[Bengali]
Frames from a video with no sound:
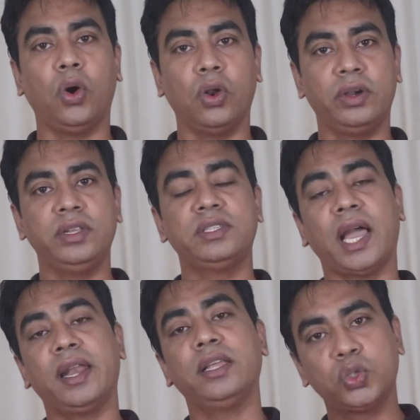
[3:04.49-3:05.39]
অলরেডি
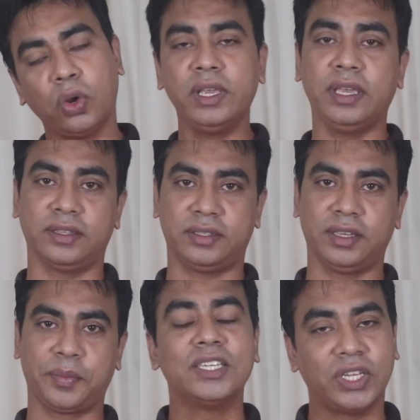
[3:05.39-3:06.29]
চায়নায় চলে গিয়েছে
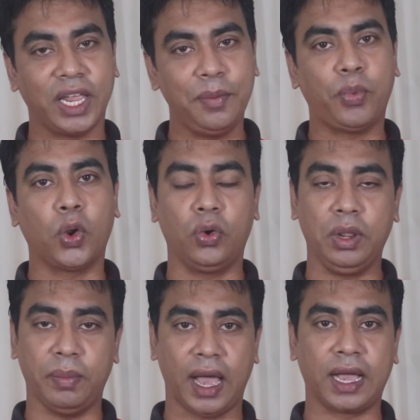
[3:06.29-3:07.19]
সেই
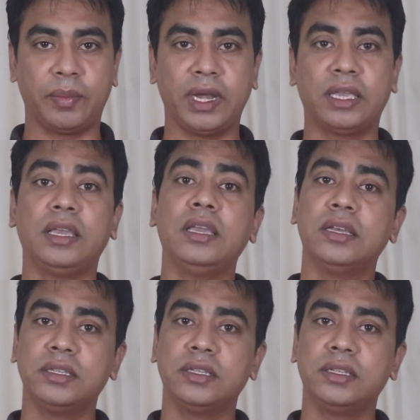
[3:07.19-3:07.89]
পণ্যটি ভাঙা মানে কি